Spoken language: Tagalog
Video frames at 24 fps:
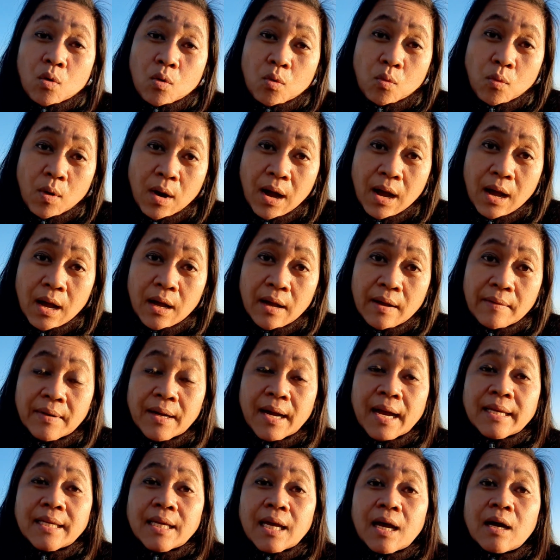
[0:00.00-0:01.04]
OWA.
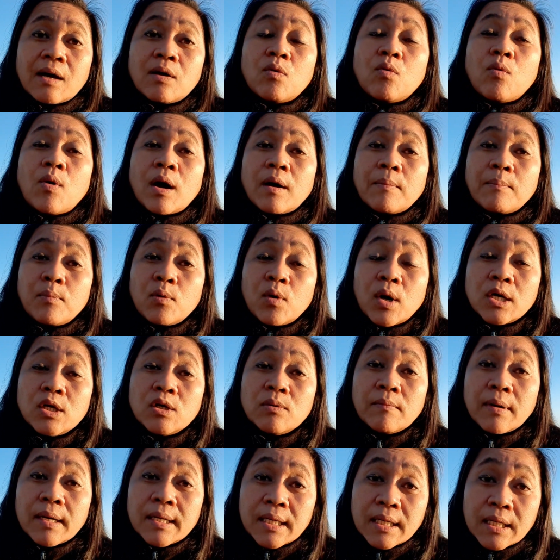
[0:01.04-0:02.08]
Kaya huwag po
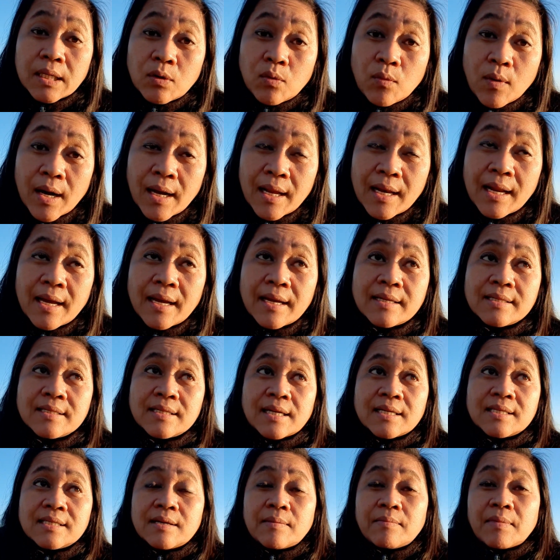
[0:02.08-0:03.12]
kayong maniniwala
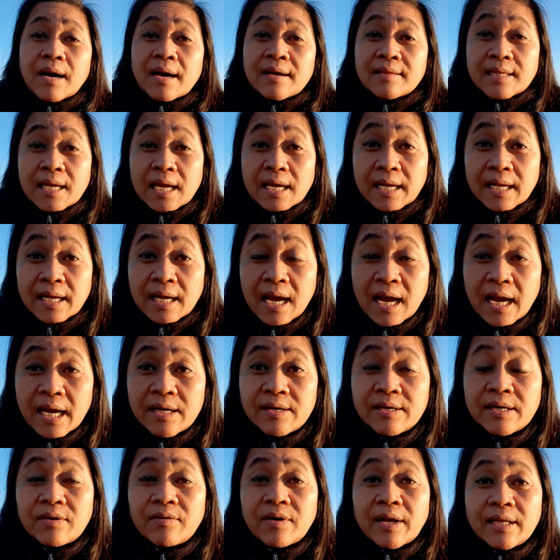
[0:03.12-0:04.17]
dyan sa mga direct
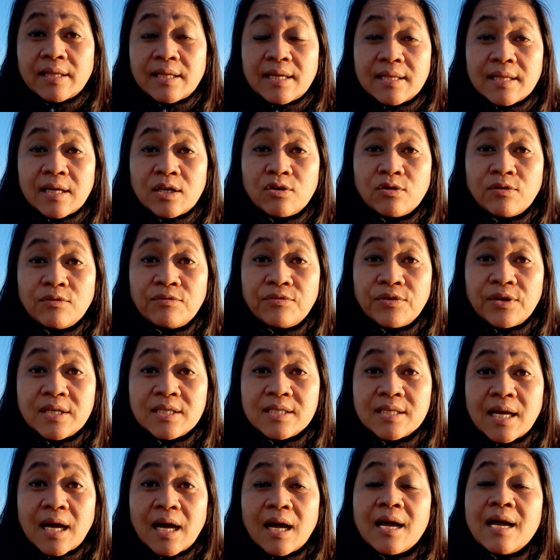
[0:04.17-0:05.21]
hire na ready na yung
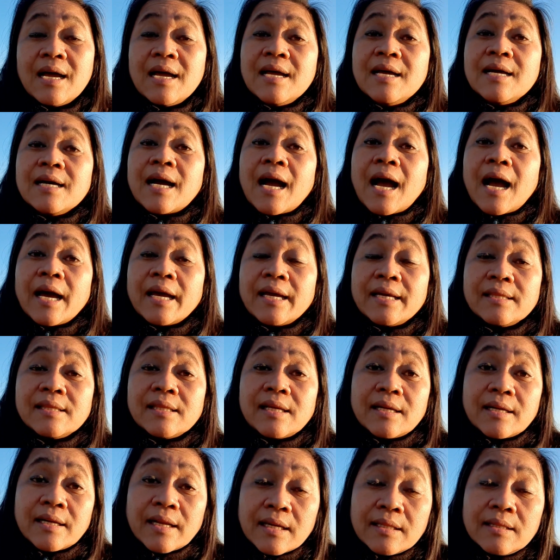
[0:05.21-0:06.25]
visa kahit
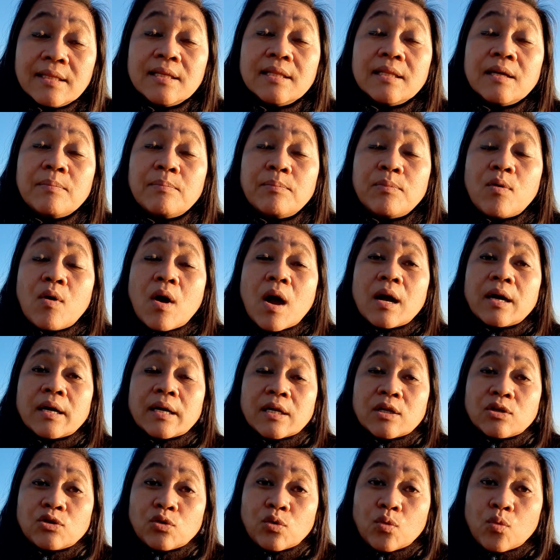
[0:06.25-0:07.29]
na ready na po ang
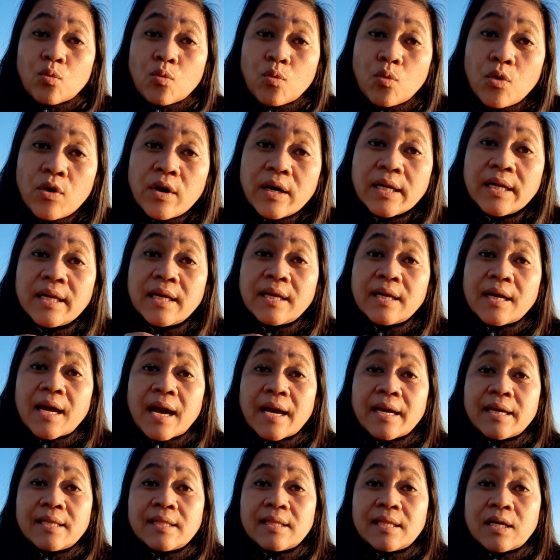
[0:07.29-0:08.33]
inyong working
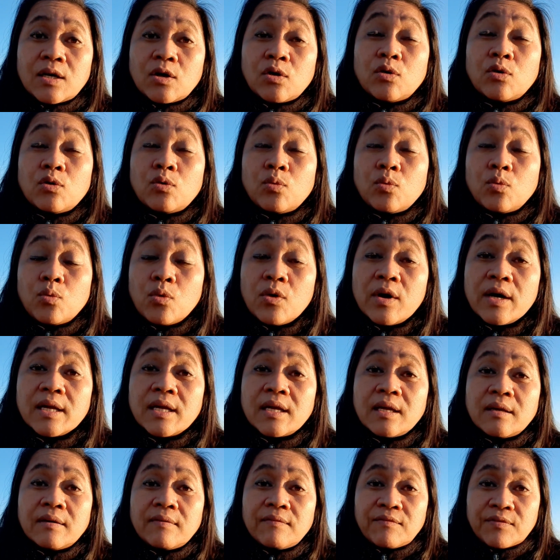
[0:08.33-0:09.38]
ID or
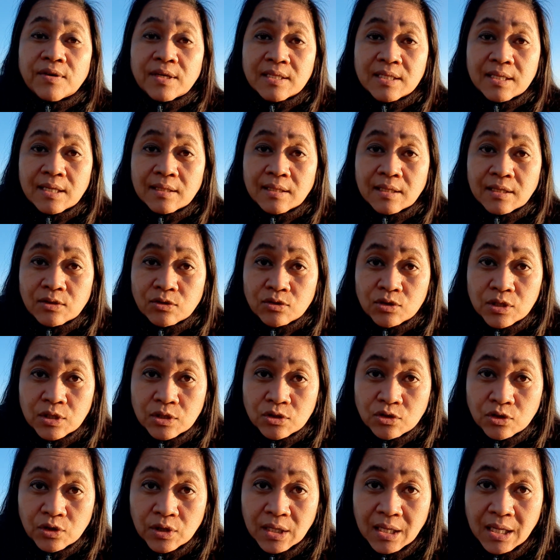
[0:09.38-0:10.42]
working visa dito sa
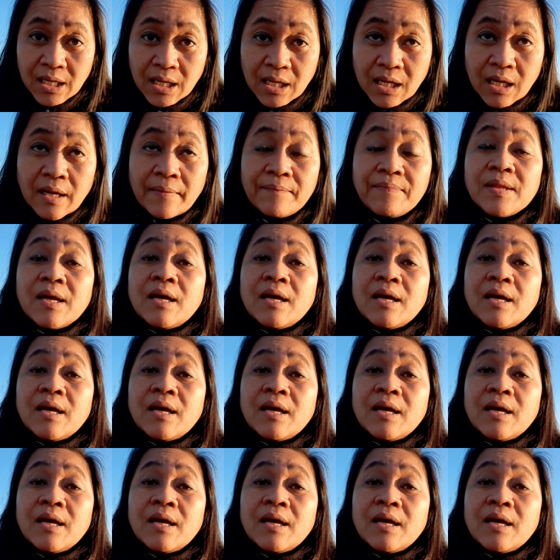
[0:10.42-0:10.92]
Turkey